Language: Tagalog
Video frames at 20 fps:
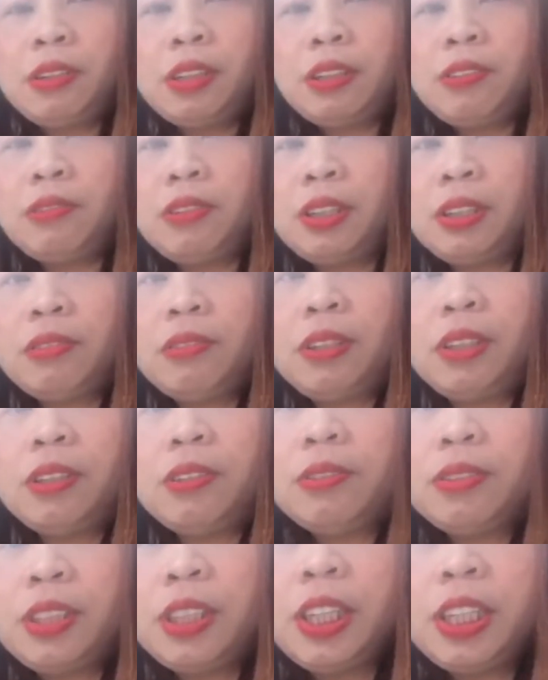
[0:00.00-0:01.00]
nako, nako, nako.
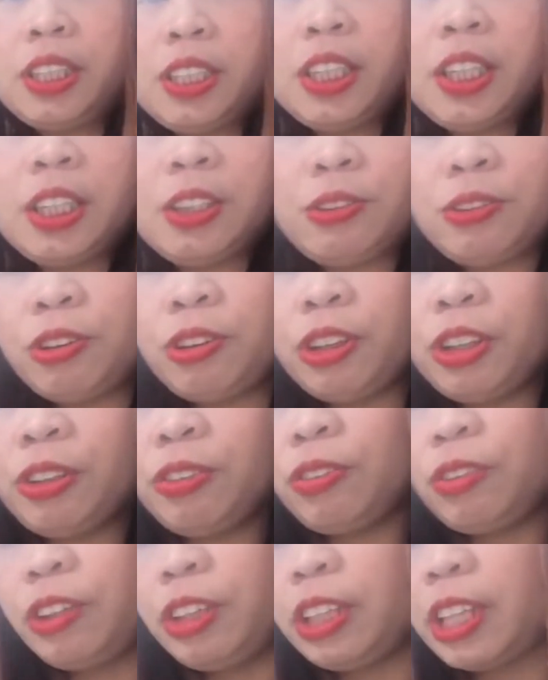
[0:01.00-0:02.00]
Sige, sige, tuloy,
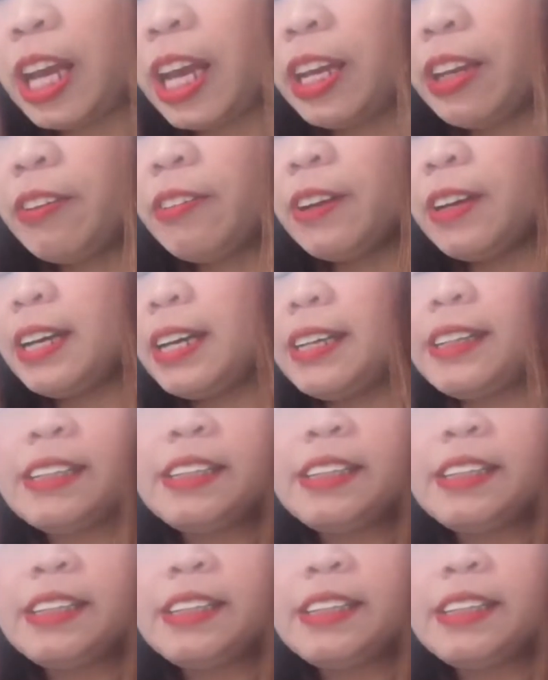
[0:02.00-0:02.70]
tuloy tayo ha.